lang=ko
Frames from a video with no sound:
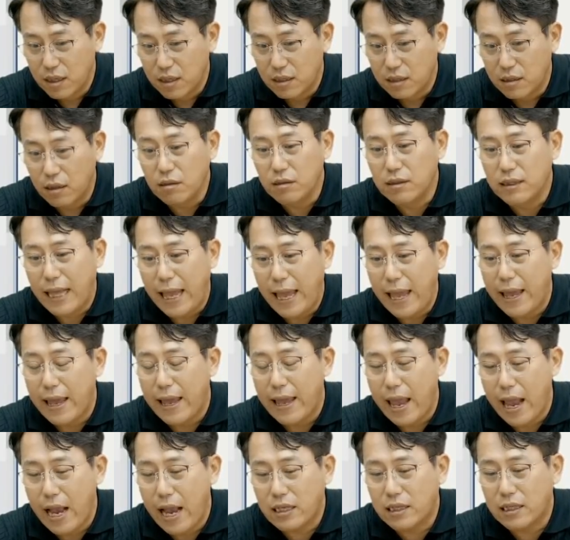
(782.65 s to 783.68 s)

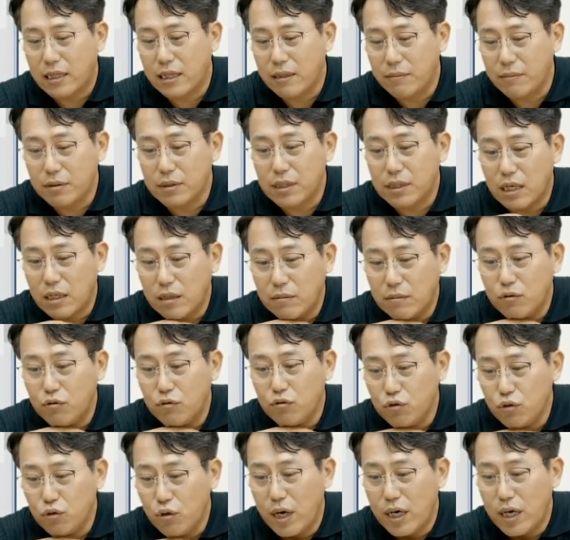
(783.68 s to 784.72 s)
그런데 액티브 자금을
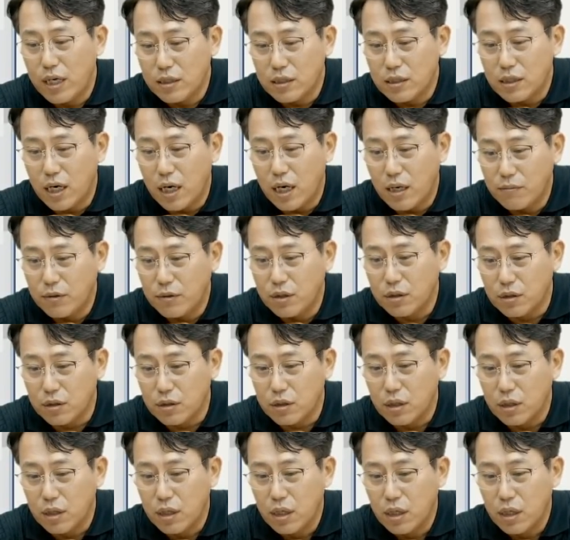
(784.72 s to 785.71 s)
운용하는 사람은